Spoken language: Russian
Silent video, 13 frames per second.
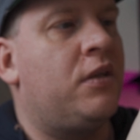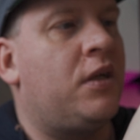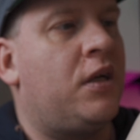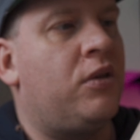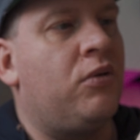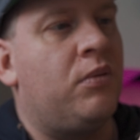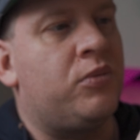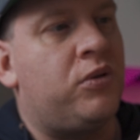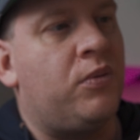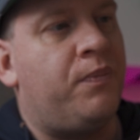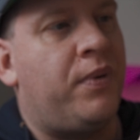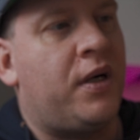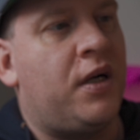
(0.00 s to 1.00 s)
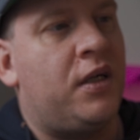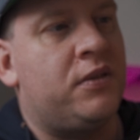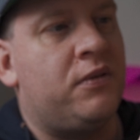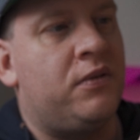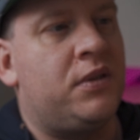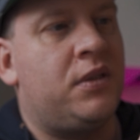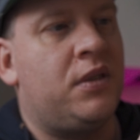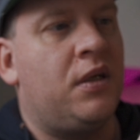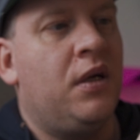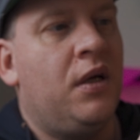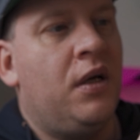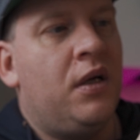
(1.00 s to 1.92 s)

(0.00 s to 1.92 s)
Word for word: На одном, чтобы показывался